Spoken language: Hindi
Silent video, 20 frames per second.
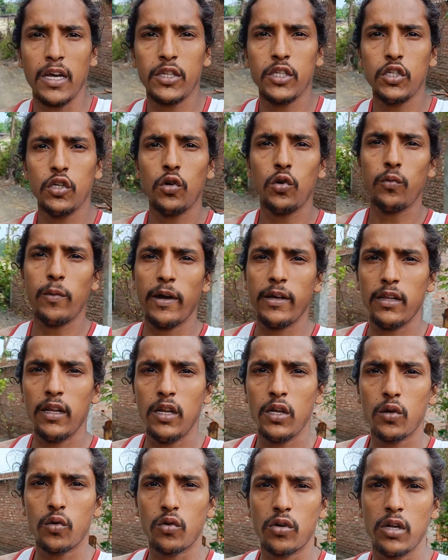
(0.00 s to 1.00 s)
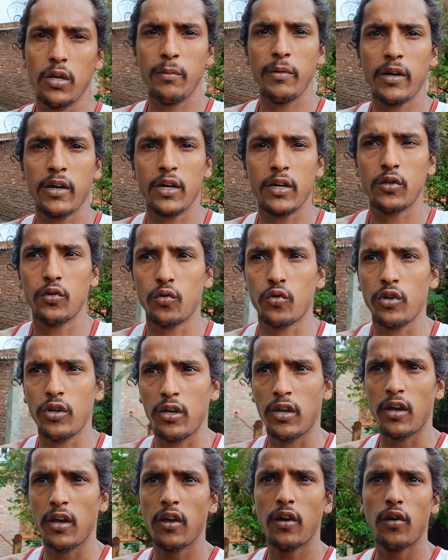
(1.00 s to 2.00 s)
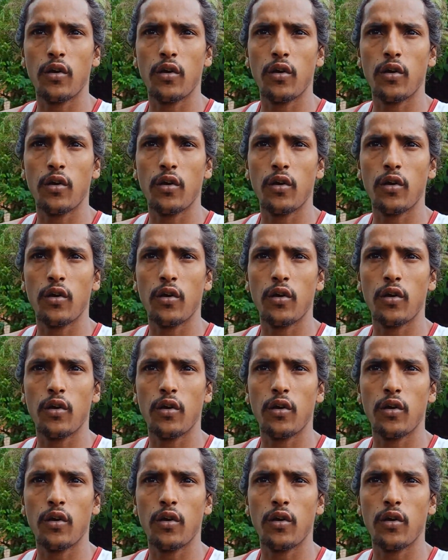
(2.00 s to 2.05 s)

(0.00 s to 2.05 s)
साथियों फाइनली कुट्टी भी कट चुकी है